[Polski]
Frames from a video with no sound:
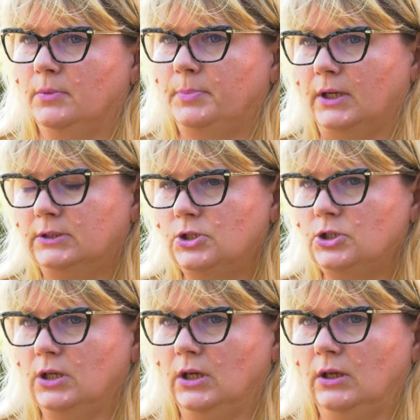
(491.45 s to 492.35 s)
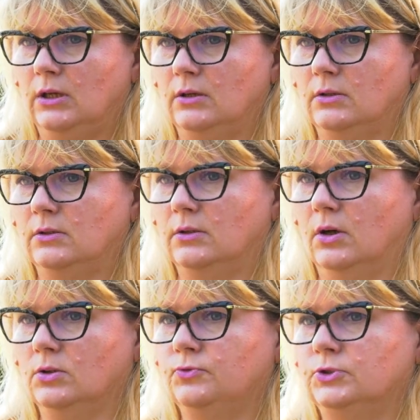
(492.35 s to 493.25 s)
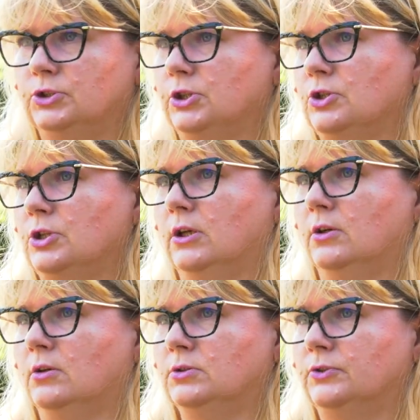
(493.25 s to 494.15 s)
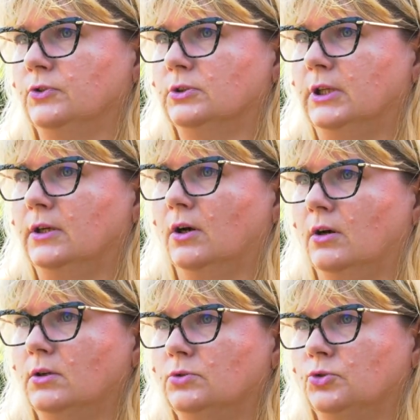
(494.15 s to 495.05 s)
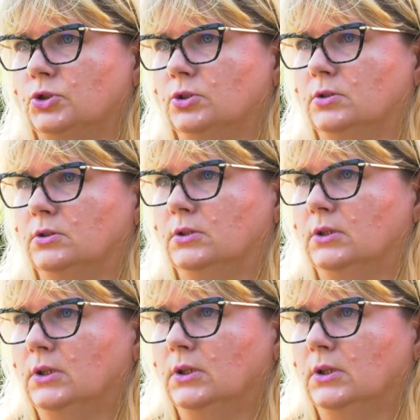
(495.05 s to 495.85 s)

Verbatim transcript: praktycznie y, od 2009 już y,